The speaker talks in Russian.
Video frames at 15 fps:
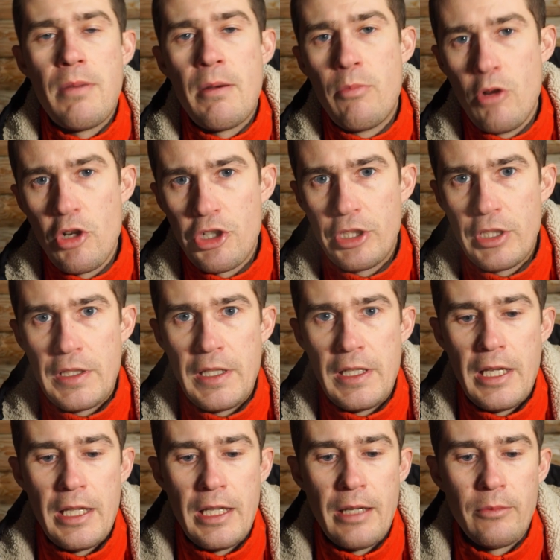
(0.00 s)
побольше
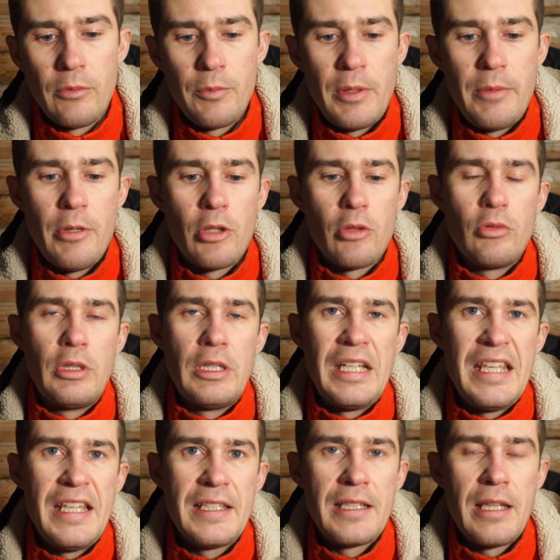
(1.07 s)
населения, ну, к примеру,
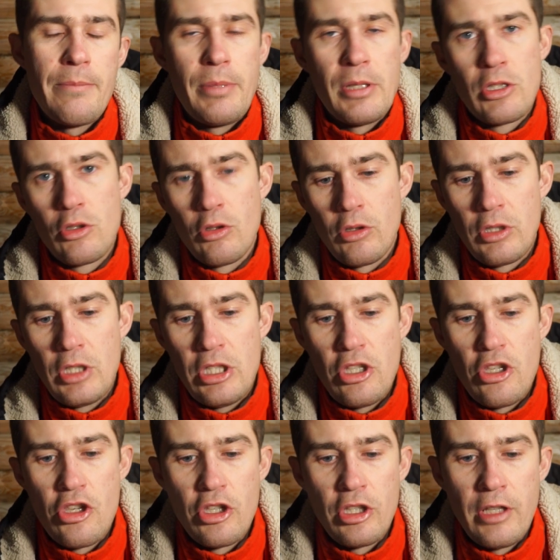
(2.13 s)
300-500
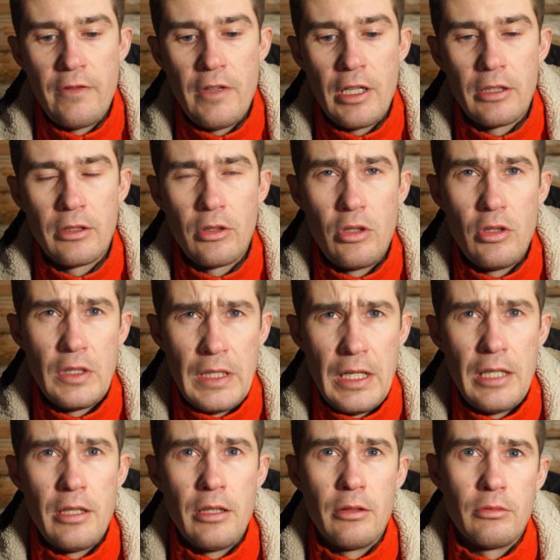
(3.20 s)
тысяч человек, такие
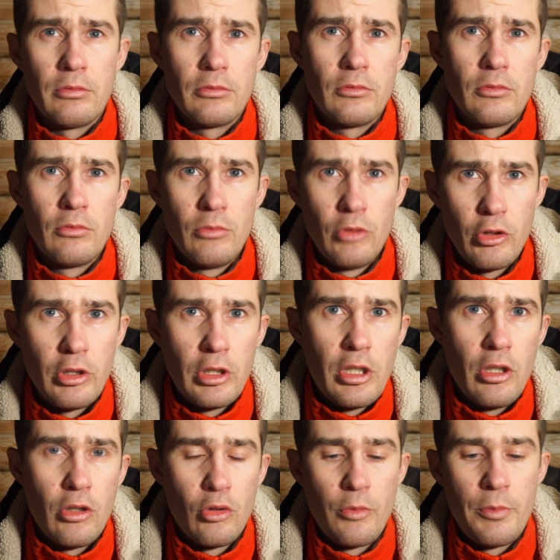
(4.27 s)
средние, много
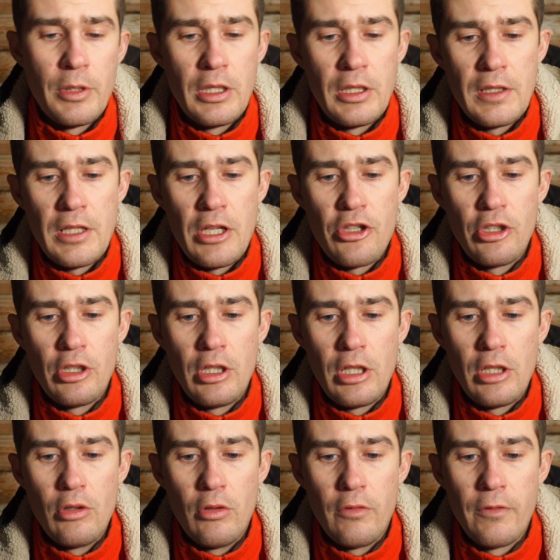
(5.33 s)
таких крупненьких достаточно
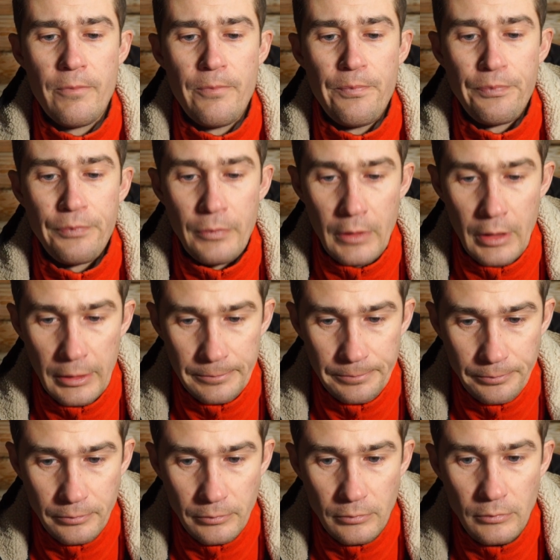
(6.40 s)
городов,
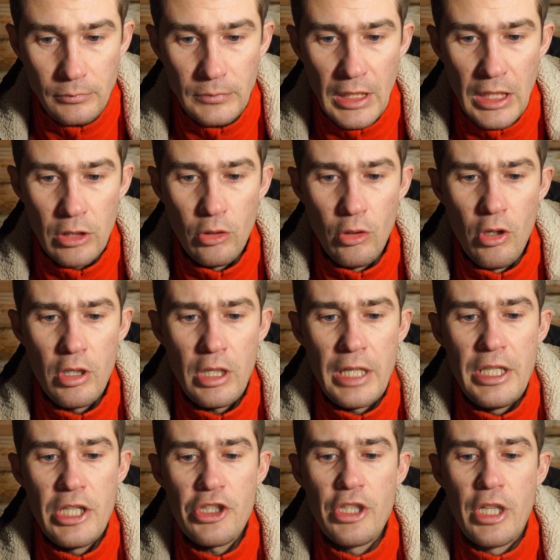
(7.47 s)
то,
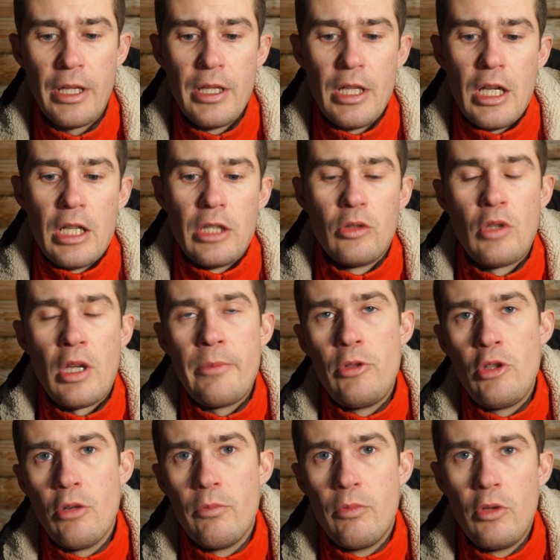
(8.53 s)
конечно, тут
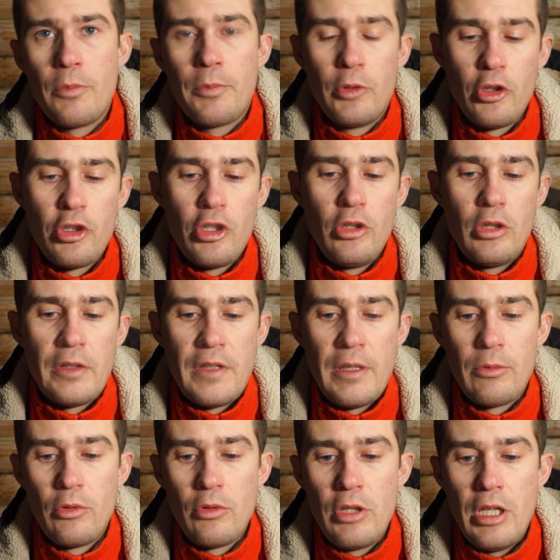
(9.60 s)
объем будет площадью
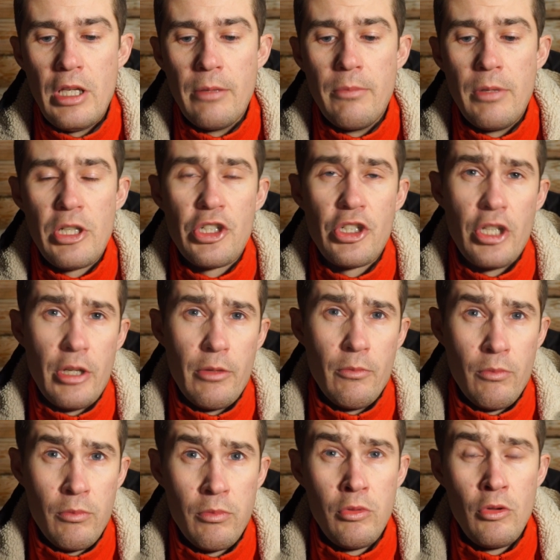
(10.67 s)
совсем другие, большие,
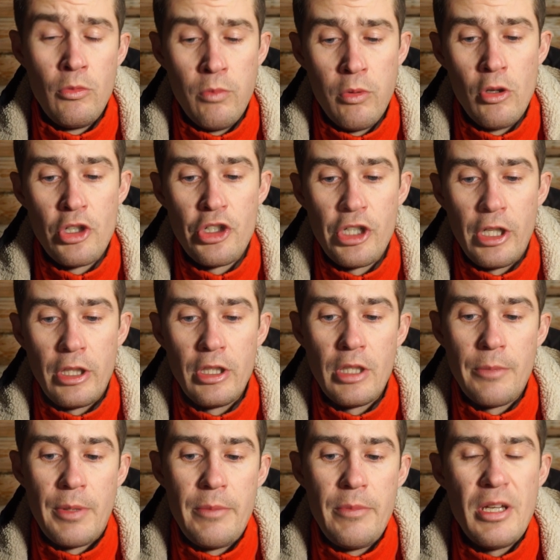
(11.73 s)
будет больше,
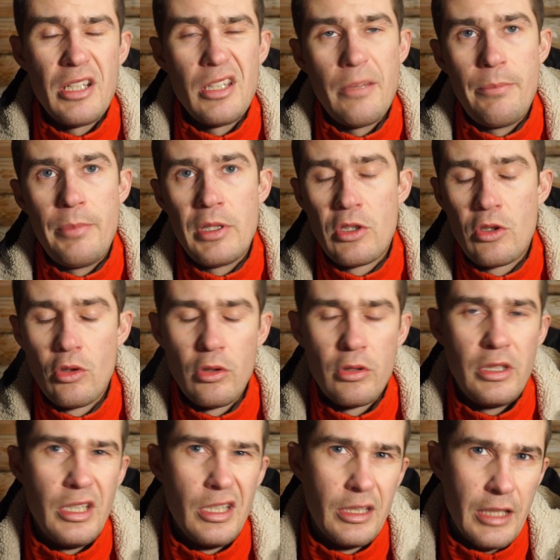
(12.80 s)
где-то примерно
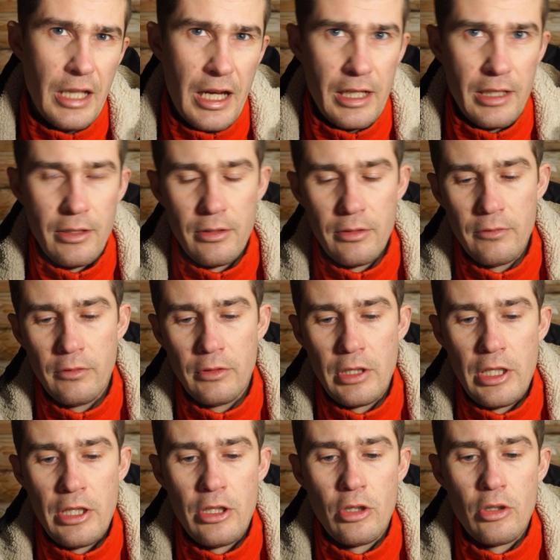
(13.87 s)
500 гектар
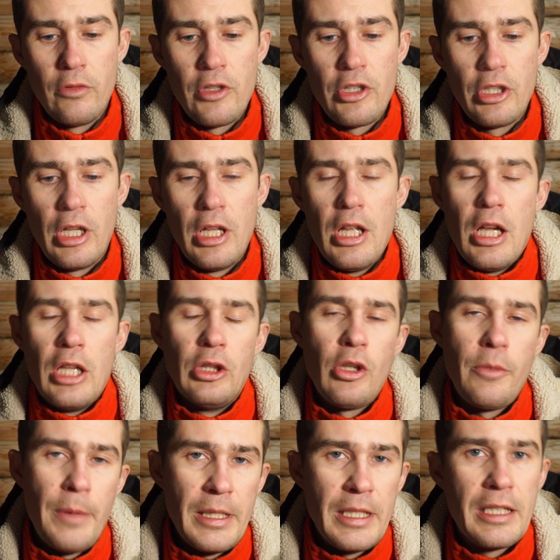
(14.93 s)
вот, ориентировочно.
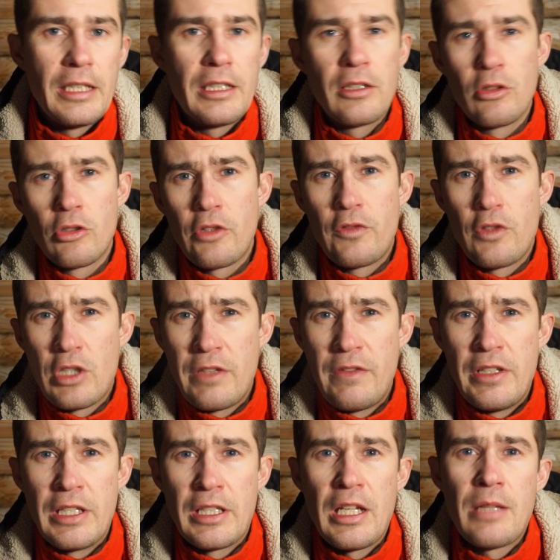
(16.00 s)
Но опять-таки это тоже все
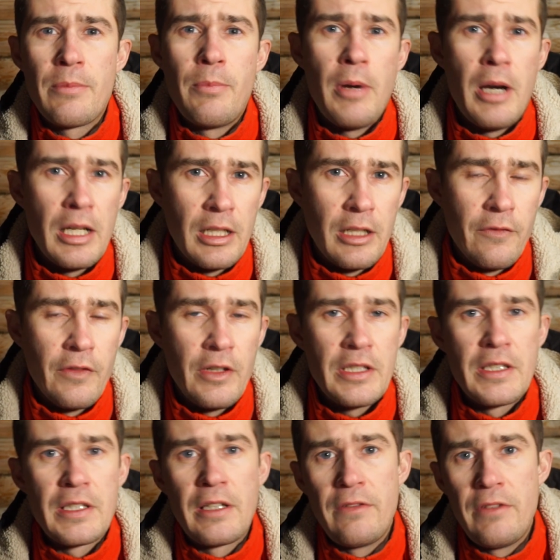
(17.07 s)
зависит от парков,
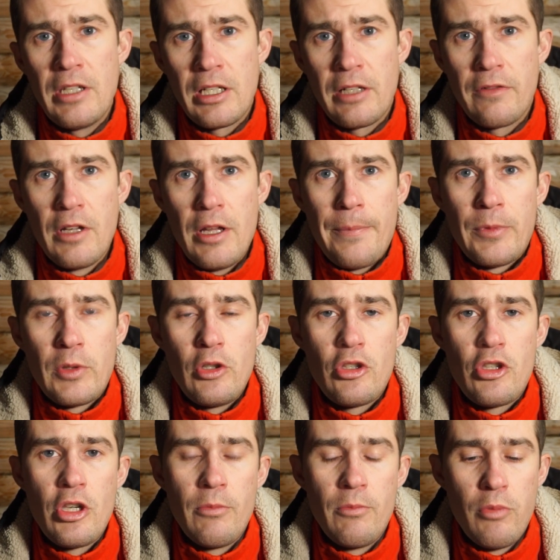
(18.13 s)
от скверов. То
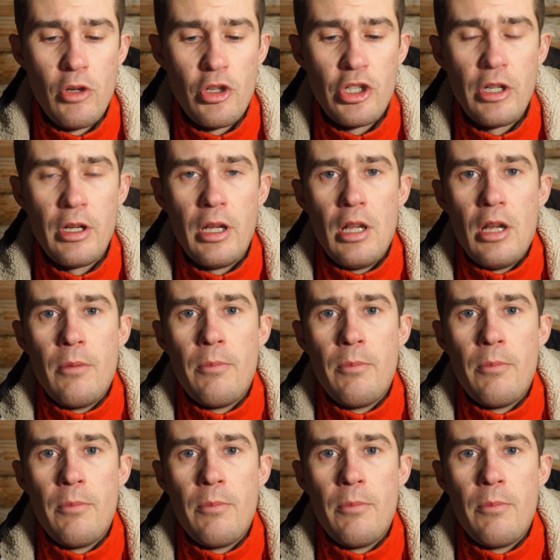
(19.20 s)
есть чем больше